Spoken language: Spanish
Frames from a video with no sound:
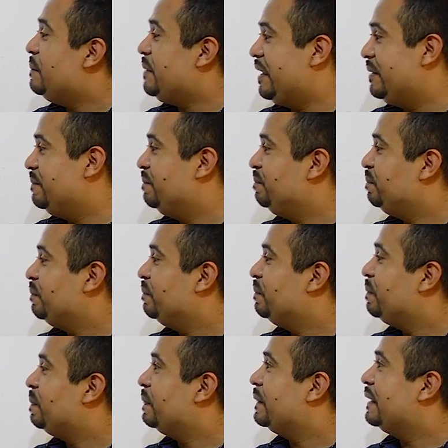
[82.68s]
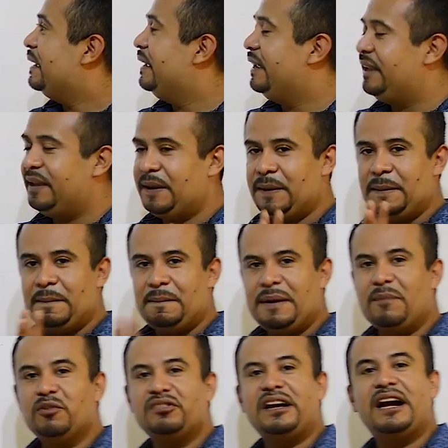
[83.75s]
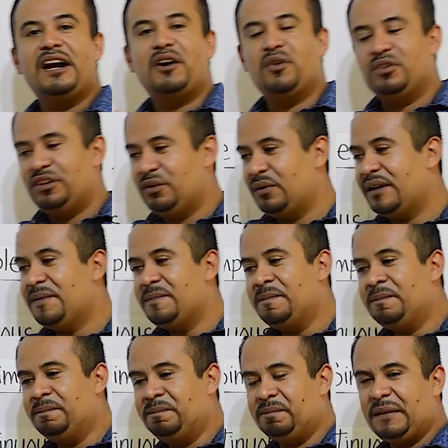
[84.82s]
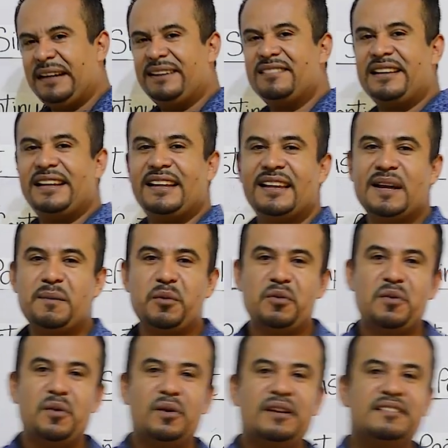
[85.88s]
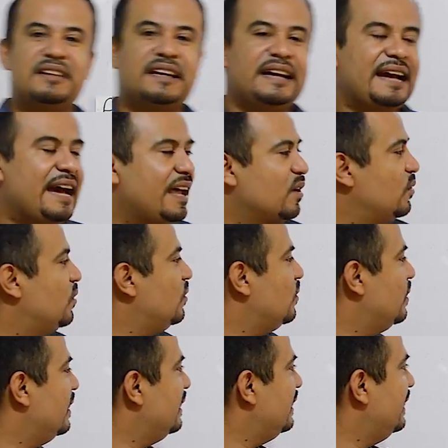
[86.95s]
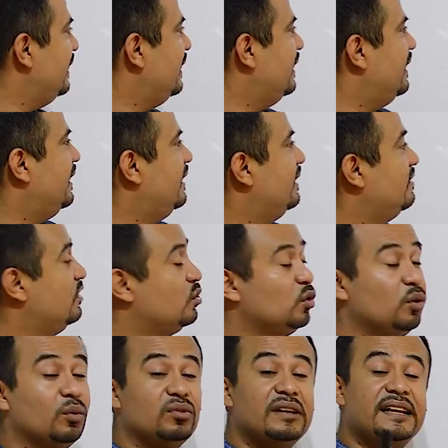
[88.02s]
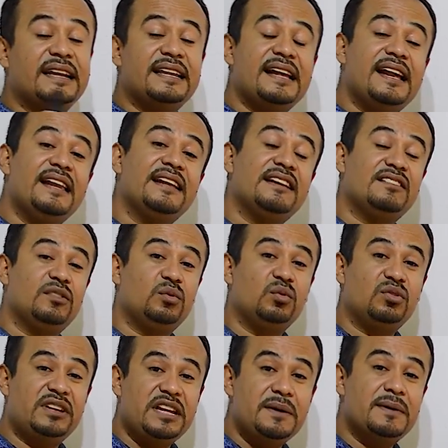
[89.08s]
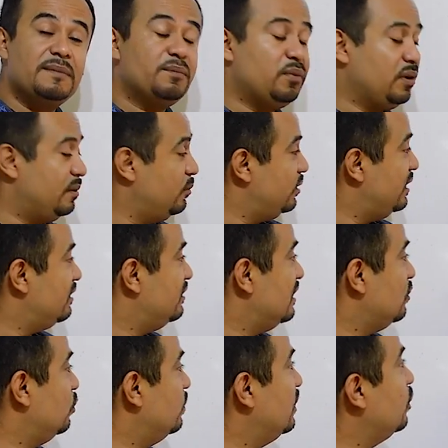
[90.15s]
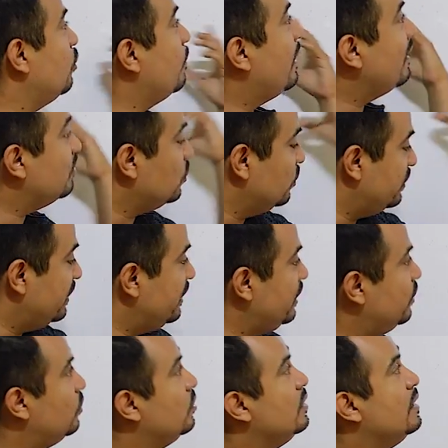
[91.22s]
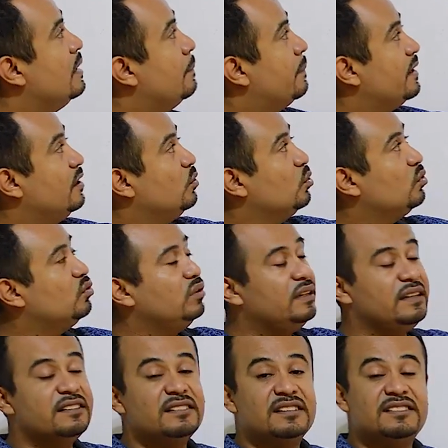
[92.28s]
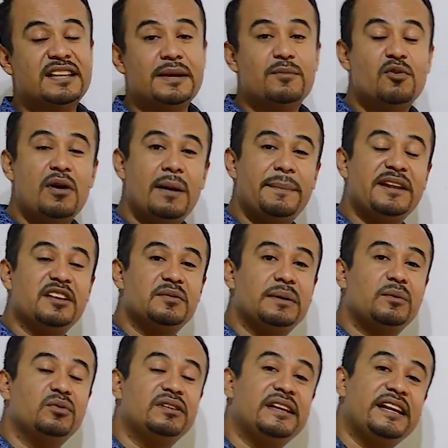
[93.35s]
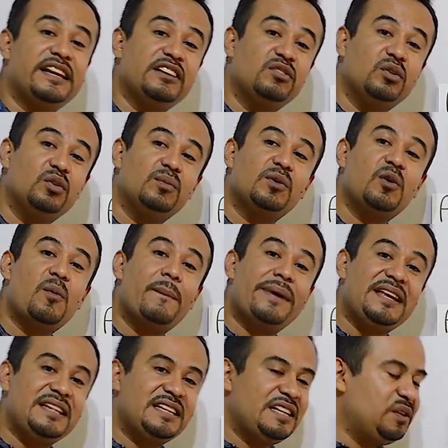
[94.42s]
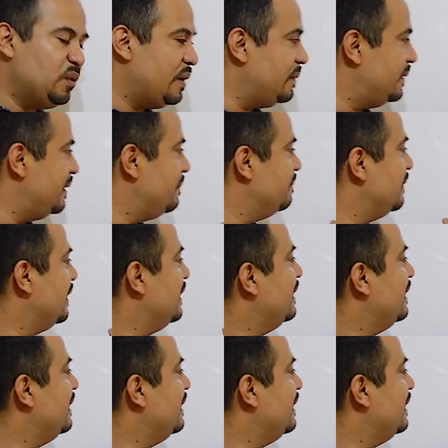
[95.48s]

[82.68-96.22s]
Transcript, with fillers: Bien, eh, vamos a continuar antes que nada, por favor les encargo, eh, si son nuevos al canal, que se suscriban porque voy a estar subiendo más contenido para el curso de inglés extremo. Apenas vamos en la lección número 29.